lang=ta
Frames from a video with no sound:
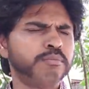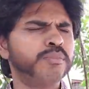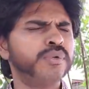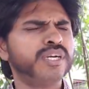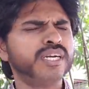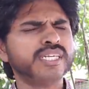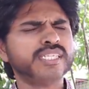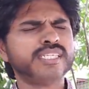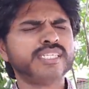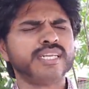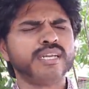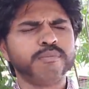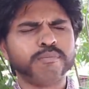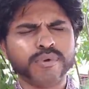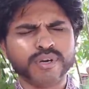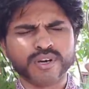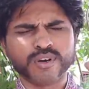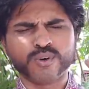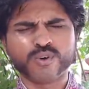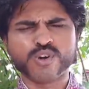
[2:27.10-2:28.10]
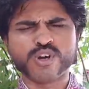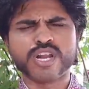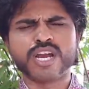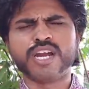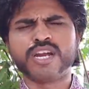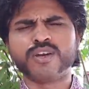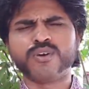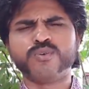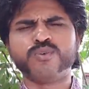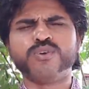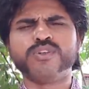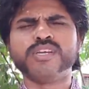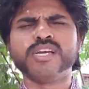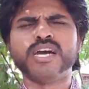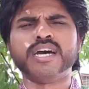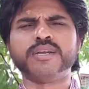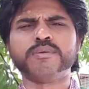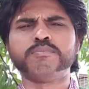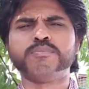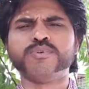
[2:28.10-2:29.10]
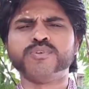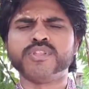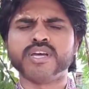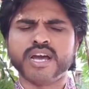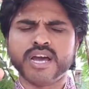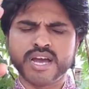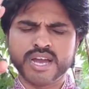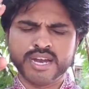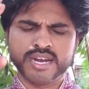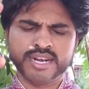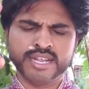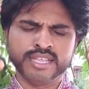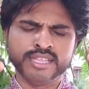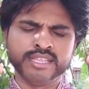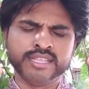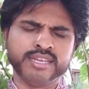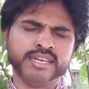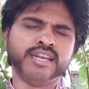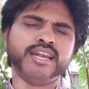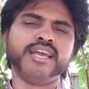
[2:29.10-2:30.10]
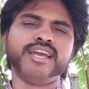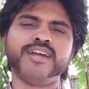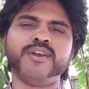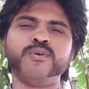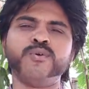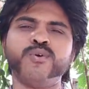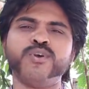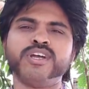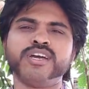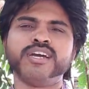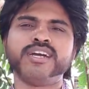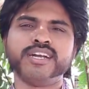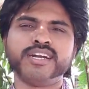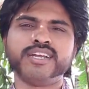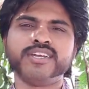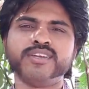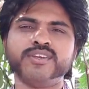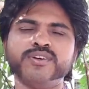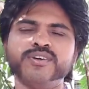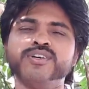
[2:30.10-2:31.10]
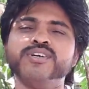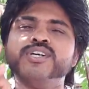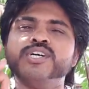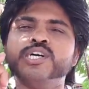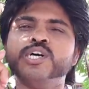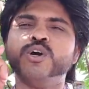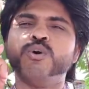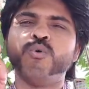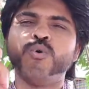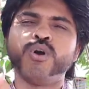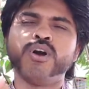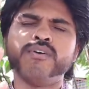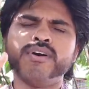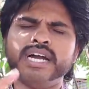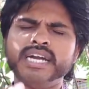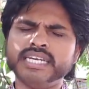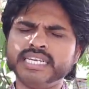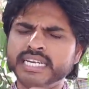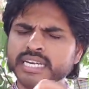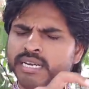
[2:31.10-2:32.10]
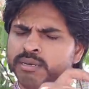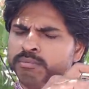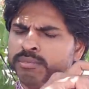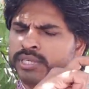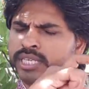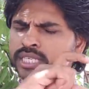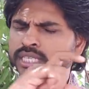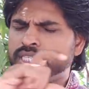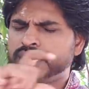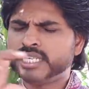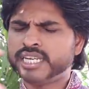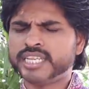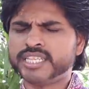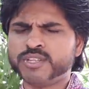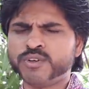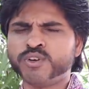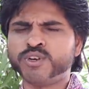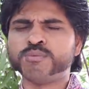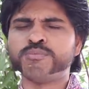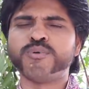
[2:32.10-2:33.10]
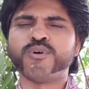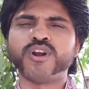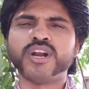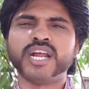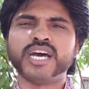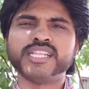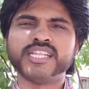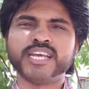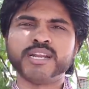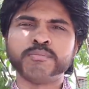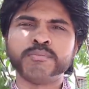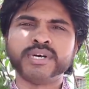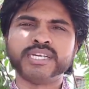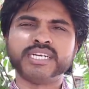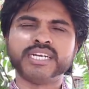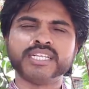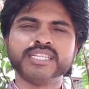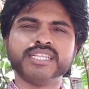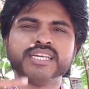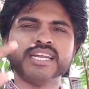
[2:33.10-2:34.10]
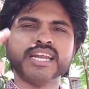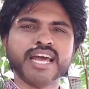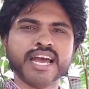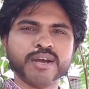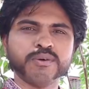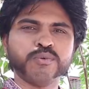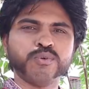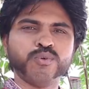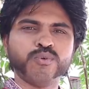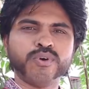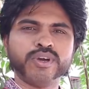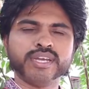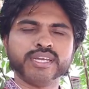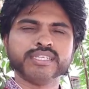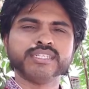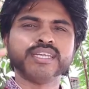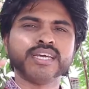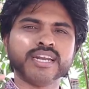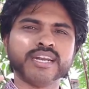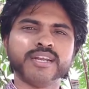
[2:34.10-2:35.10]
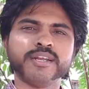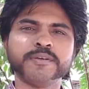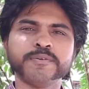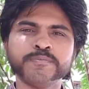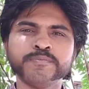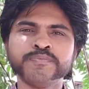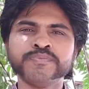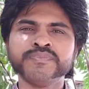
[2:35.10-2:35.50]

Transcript: மிகச்சிறப்பாக கொண்டாடக்கூடிய அற்புத ஆனந்த நிலைகள் உங்களுக்கு கிடைக்கும் உங்கள் வாழ்க்கையில் மிகச்சிறந்த ஒரு பொருளாதார மாற்றத்தை நான் உருவாக்கி தர்றேன்